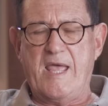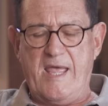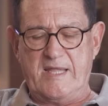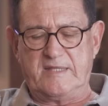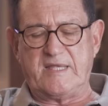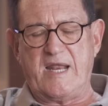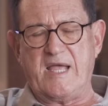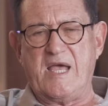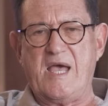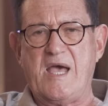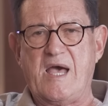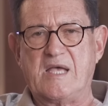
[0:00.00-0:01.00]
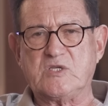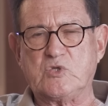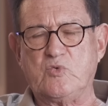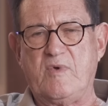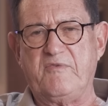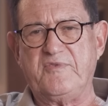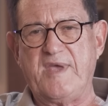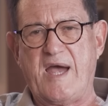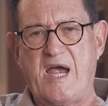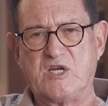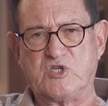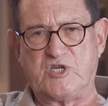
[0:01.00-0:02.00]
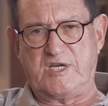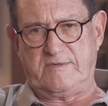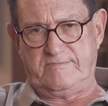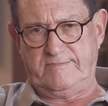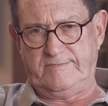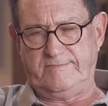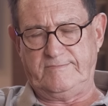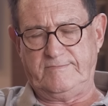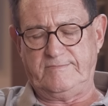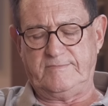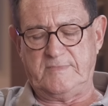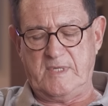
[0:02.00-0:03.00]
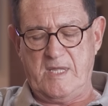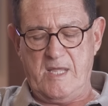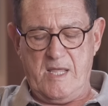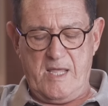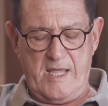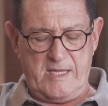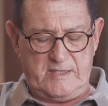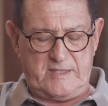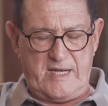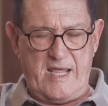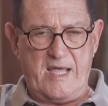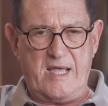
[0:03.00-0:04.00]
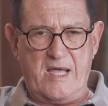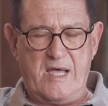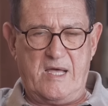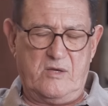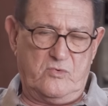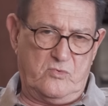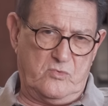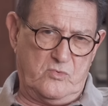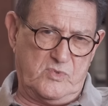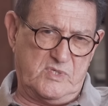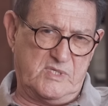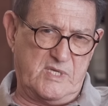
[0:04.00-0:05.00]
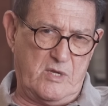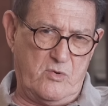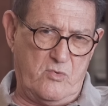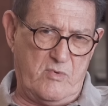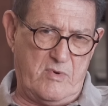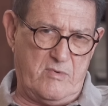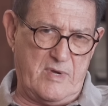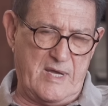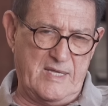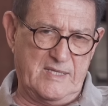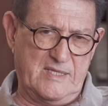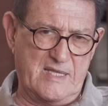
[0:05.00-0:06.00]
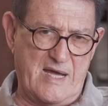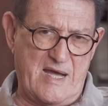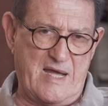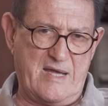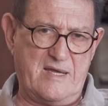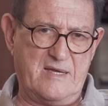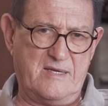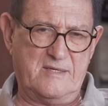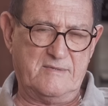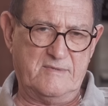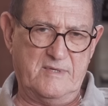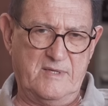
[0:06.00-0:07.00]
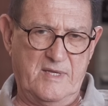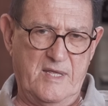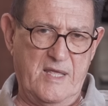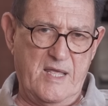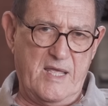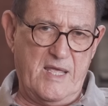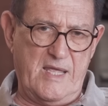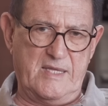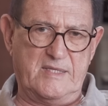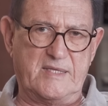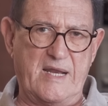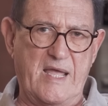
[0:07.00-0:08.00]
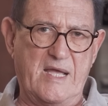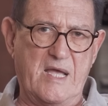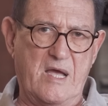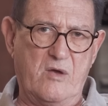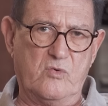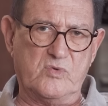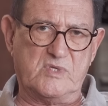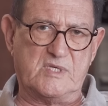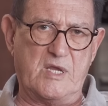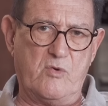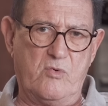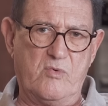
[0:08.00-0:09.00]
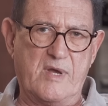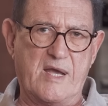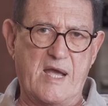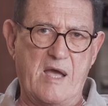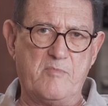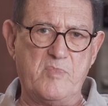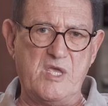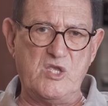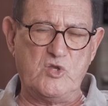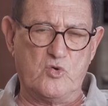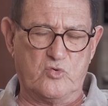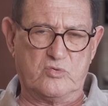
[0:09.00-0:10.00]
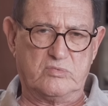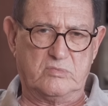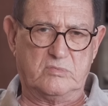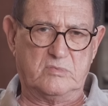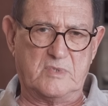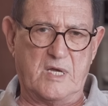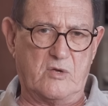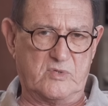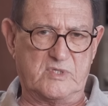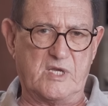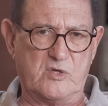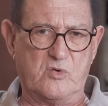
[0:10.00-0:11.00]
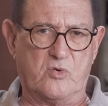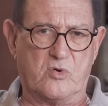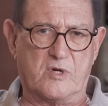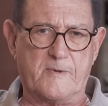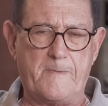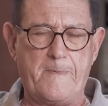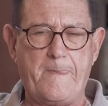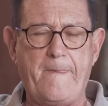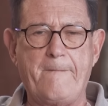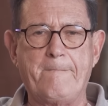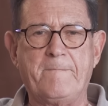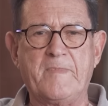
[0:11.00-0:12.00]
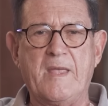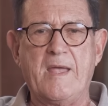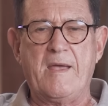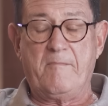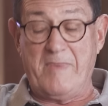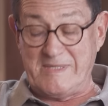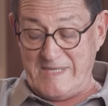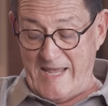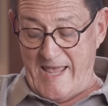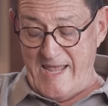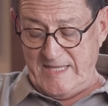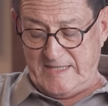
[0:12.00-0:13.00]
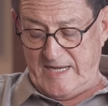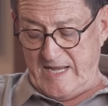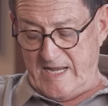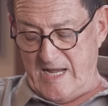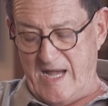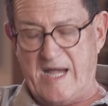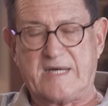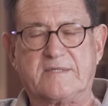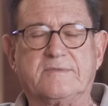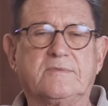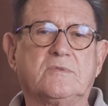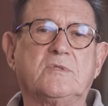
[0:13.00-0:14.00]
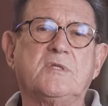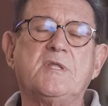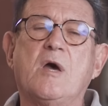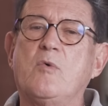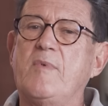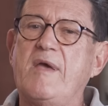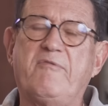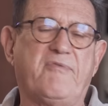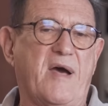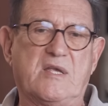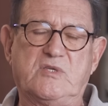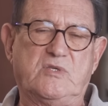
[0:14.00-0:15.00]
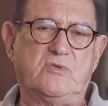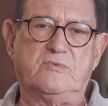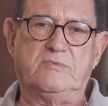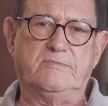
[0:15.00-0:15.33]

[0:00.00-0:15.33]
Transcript: Entrega a sua viagem, entrega o seu andar, entrega o seu caminho ao Senhor. Mas entregar não é fácil.